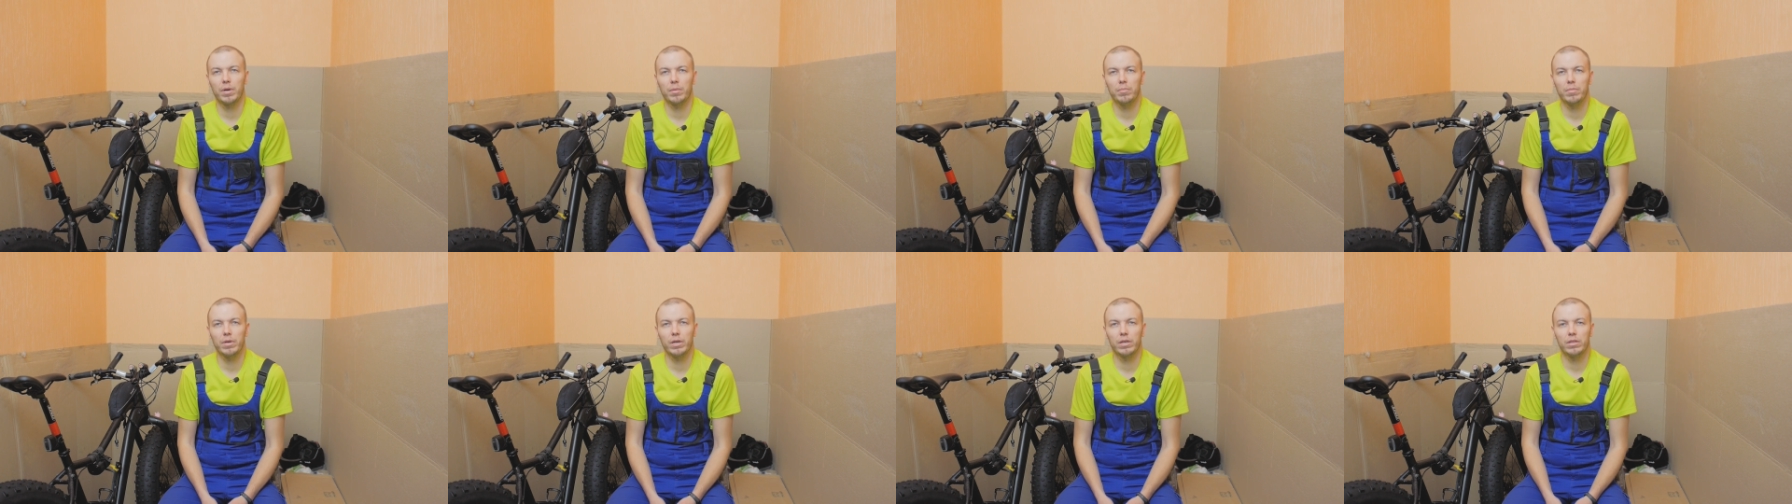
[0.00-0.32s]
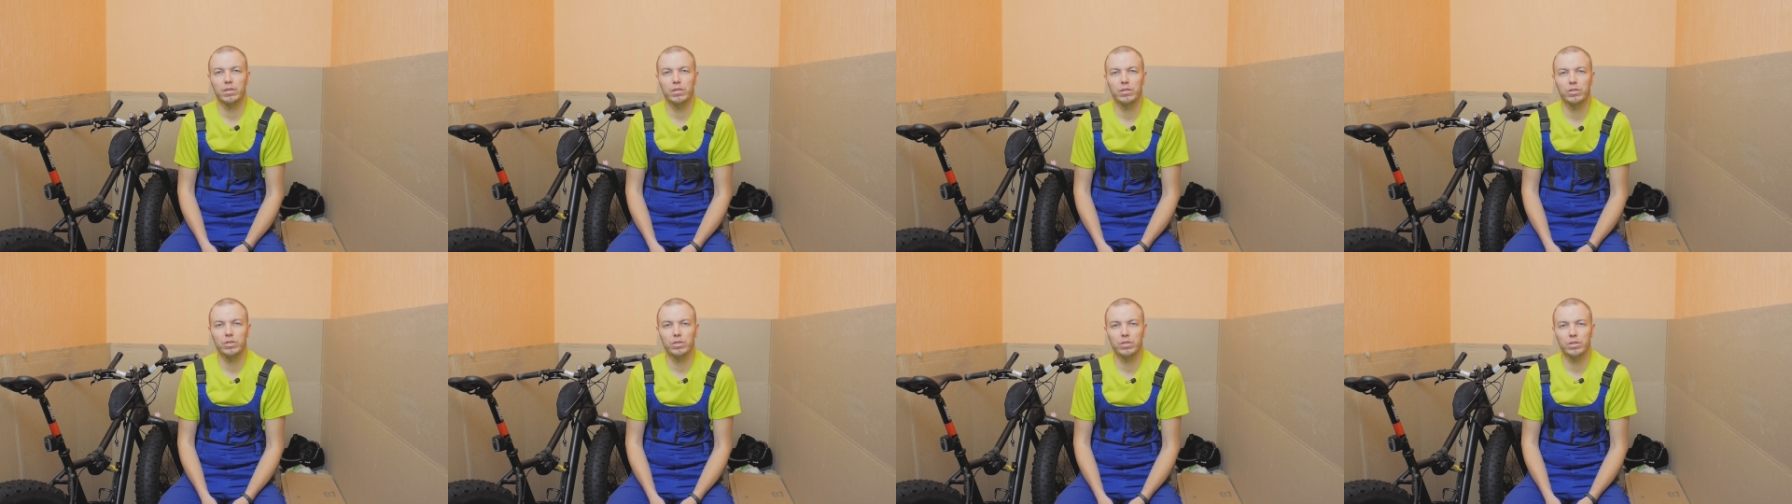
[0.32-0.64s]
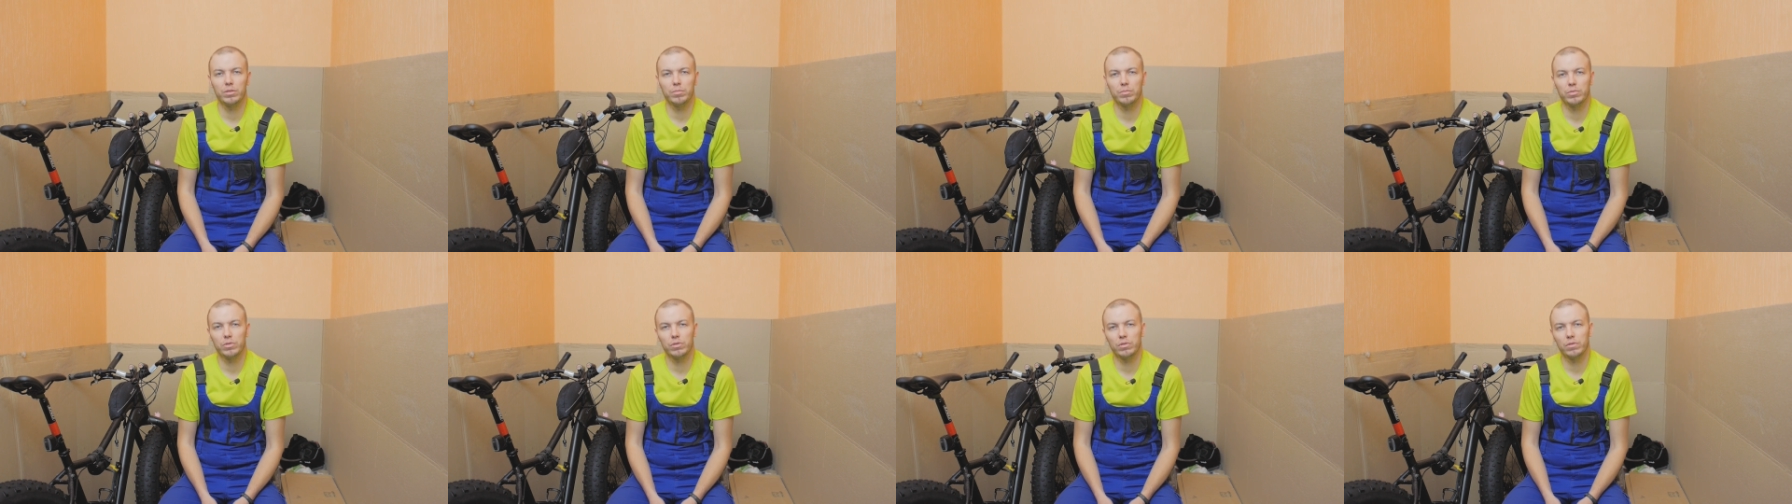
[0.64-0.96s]
пробег
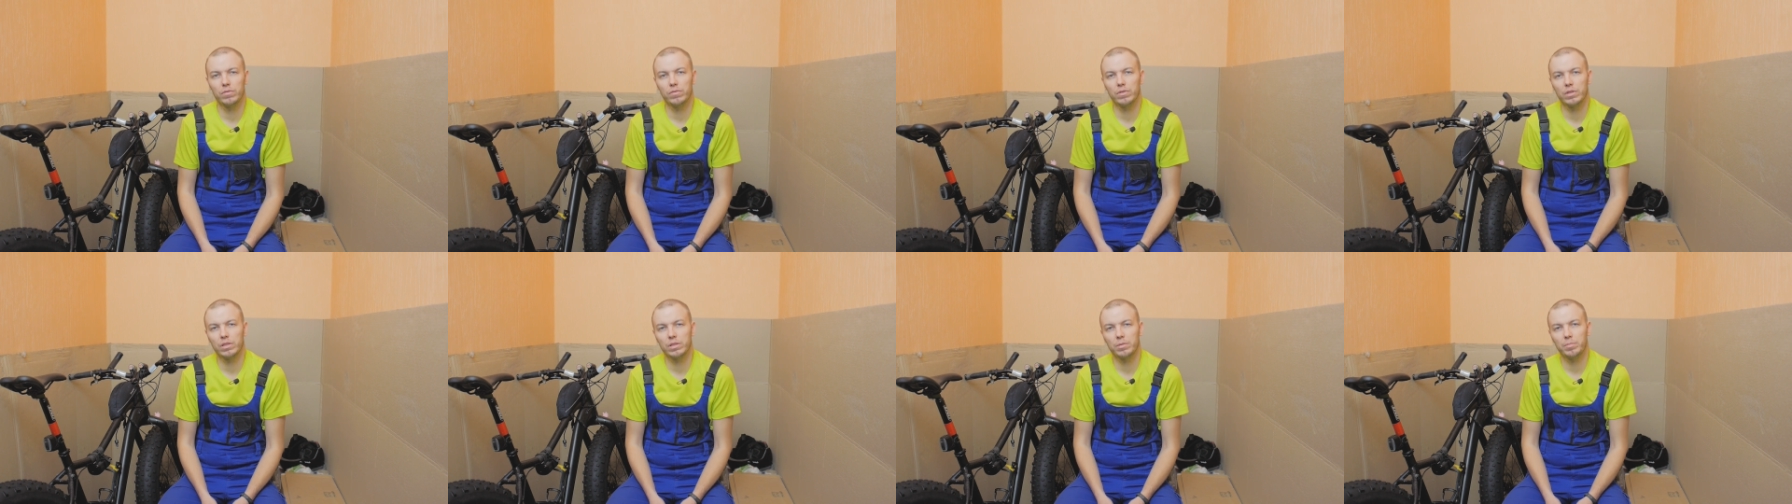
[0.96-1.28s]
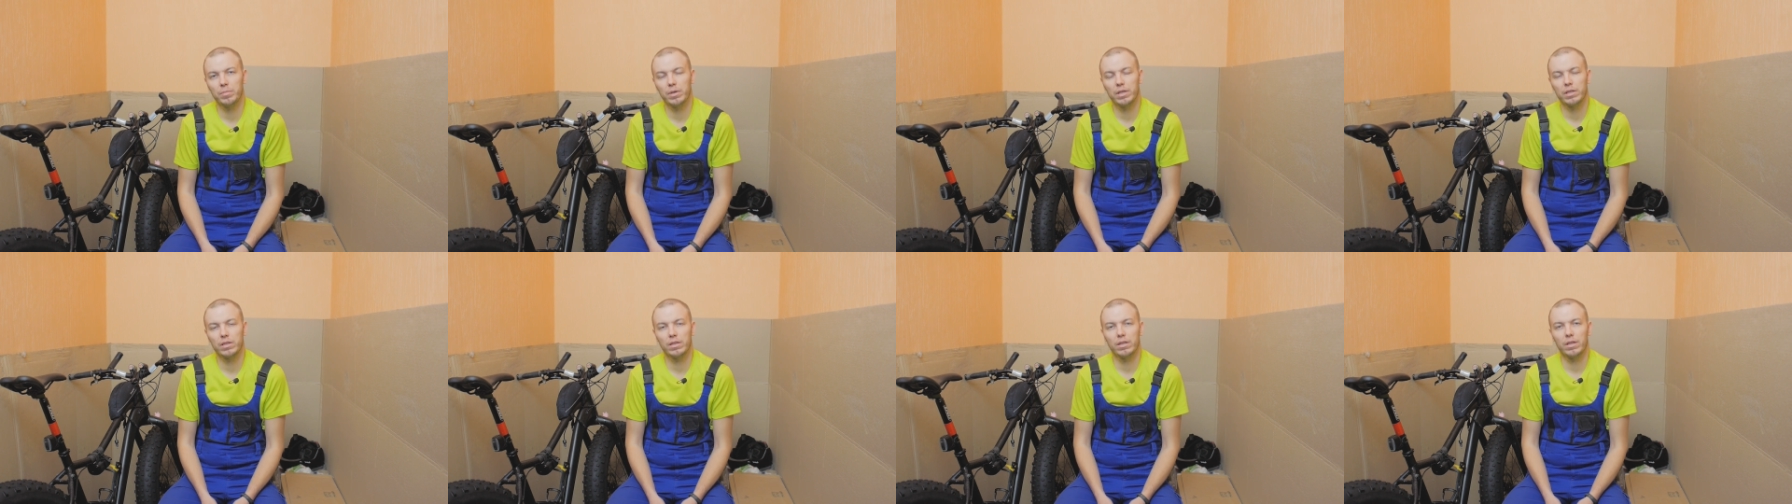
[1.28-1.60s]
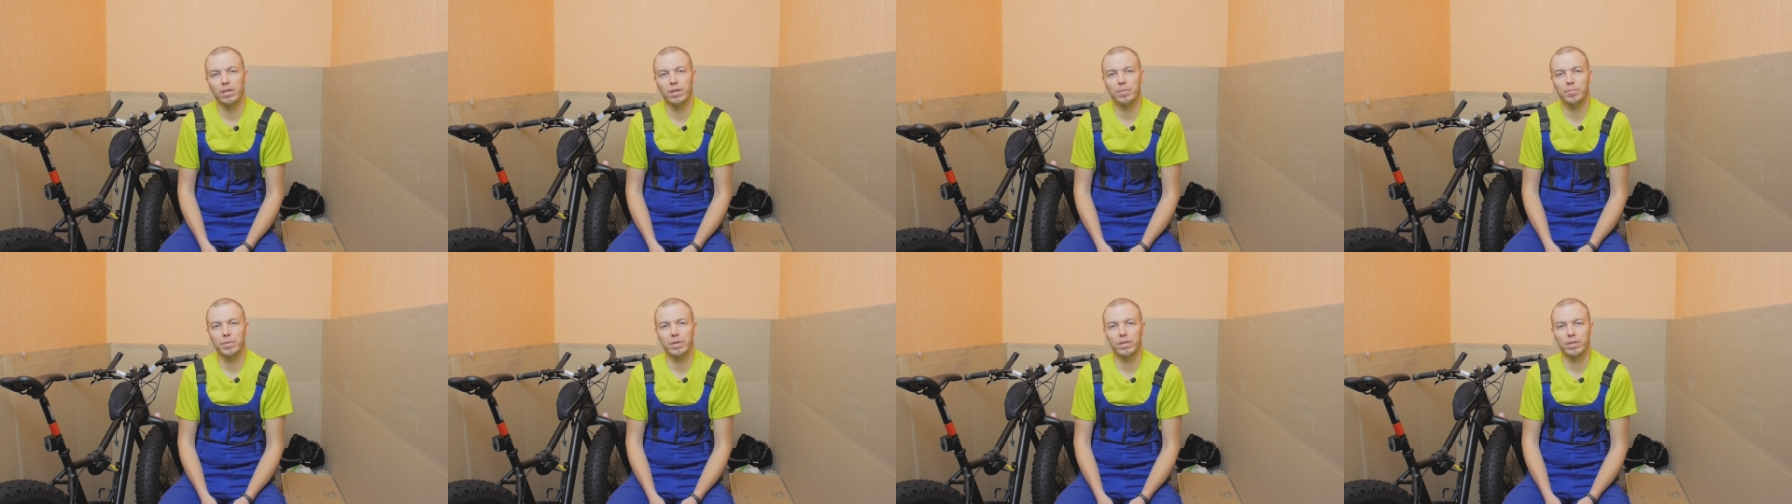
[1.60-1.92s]
1725
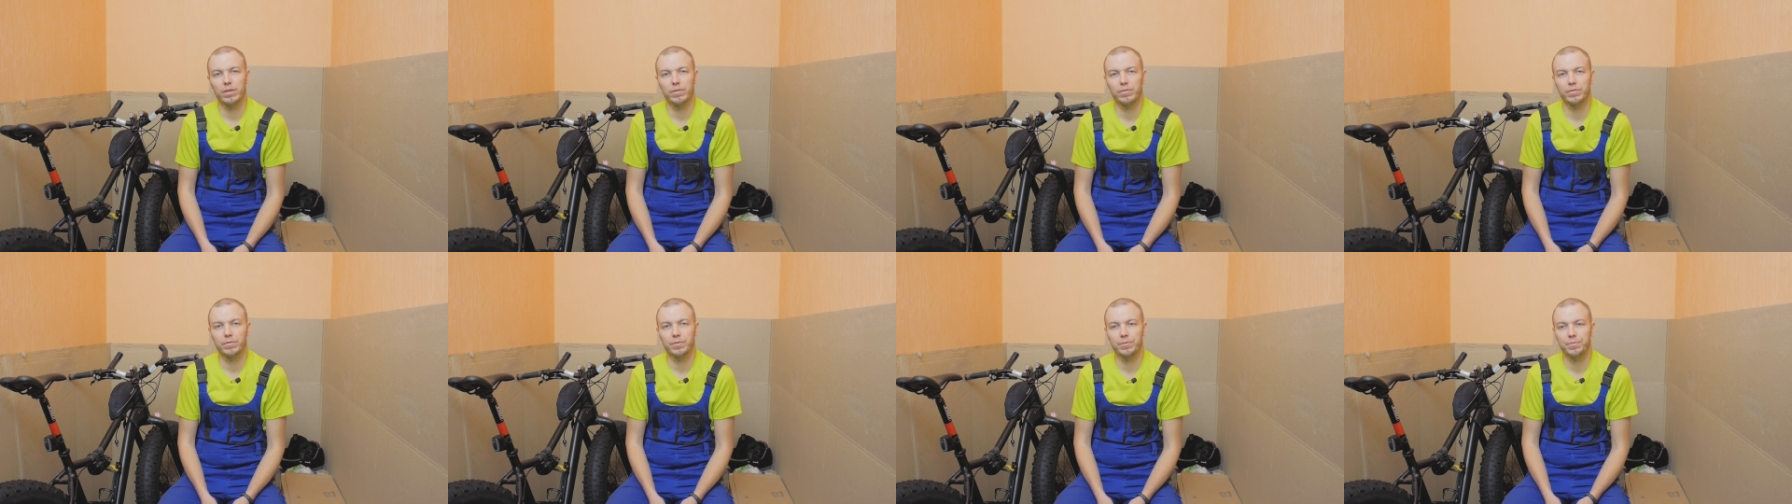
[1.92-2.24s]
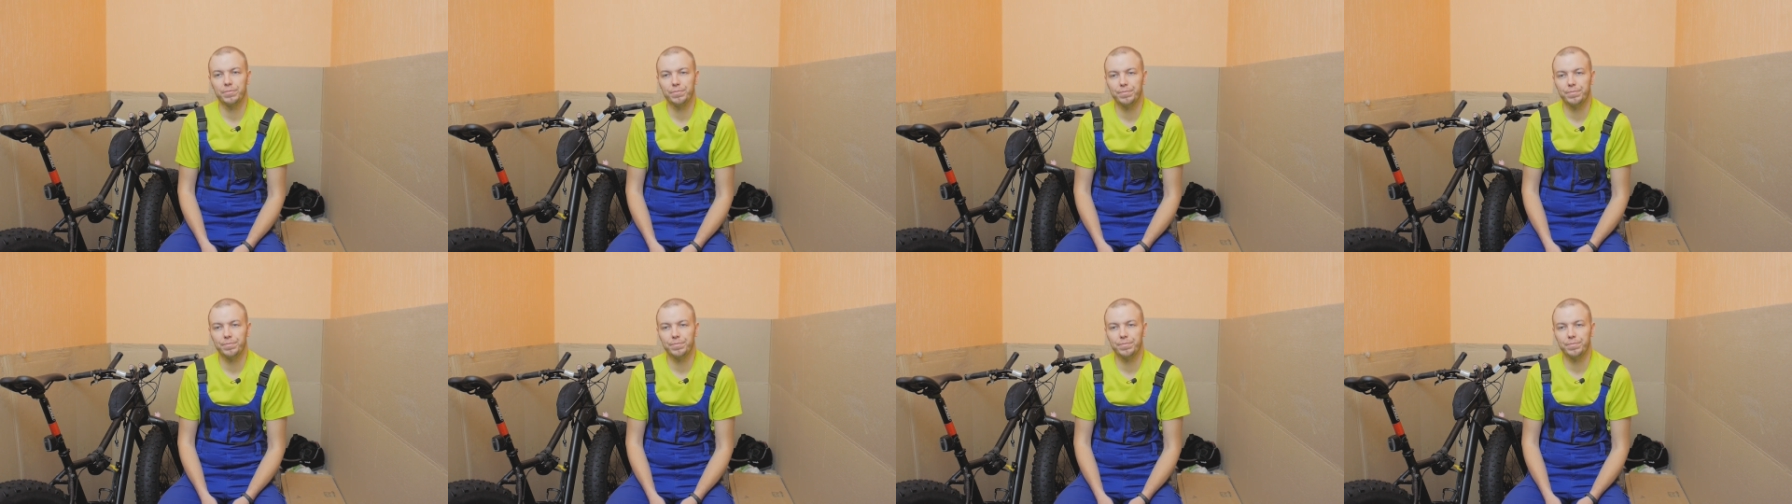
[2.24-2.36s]
километров.